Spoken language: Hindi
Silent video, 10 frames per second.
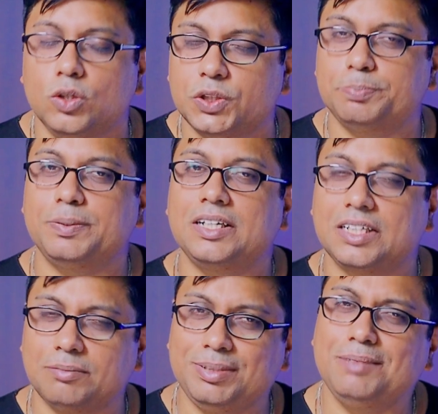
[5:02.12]
उस पर
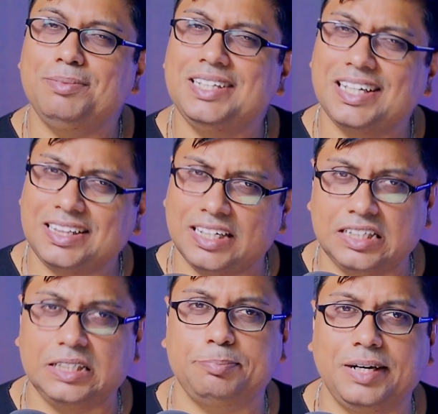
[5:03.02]
कभी भी ये
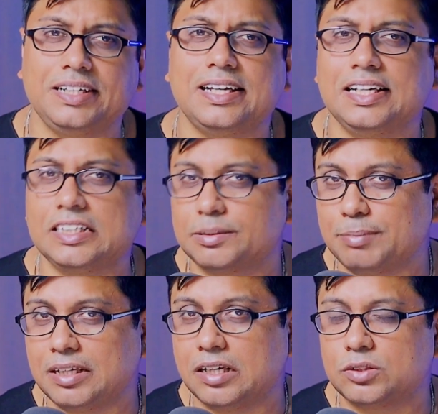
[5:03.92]
थर्ड पार्टी लेंस
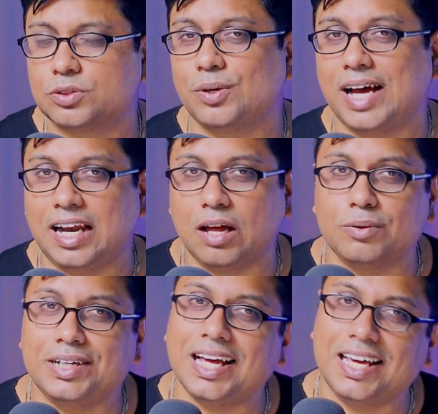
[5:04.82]
मेकर्स को
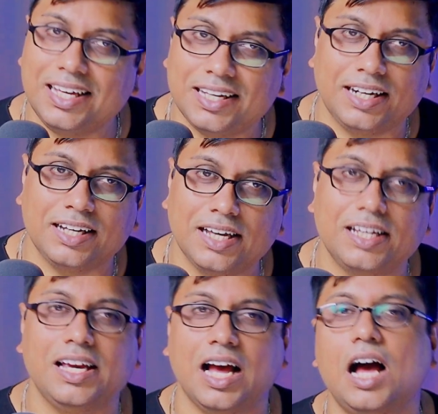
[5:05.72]
अलाउ नहीं करेंगे
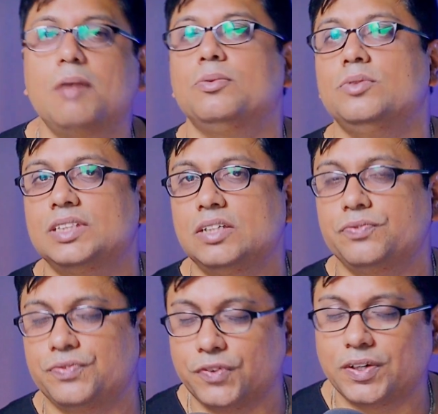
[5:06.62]
कि आप उसी
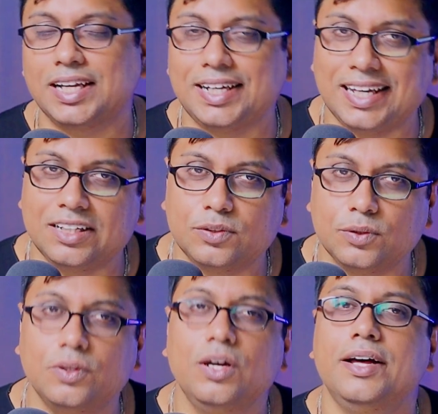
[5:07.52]
फोकल लेंथ
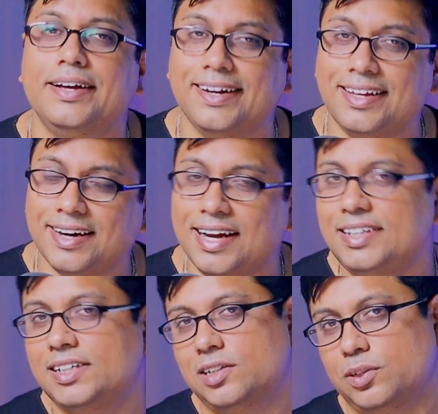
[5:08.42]
को
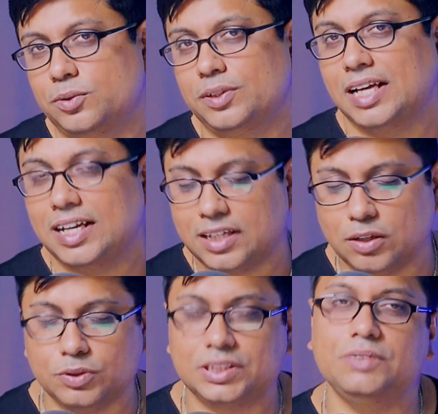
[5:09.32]
रीराइट करो यानी
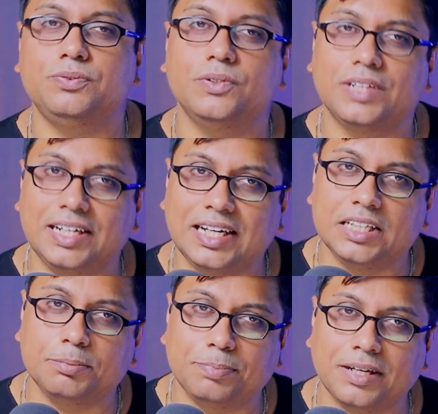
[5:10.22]
कि उसी फोकल
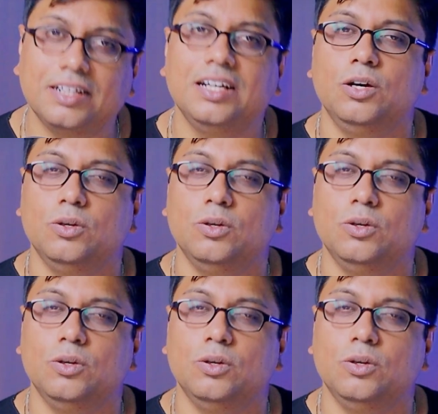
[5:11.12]
लेंथ पर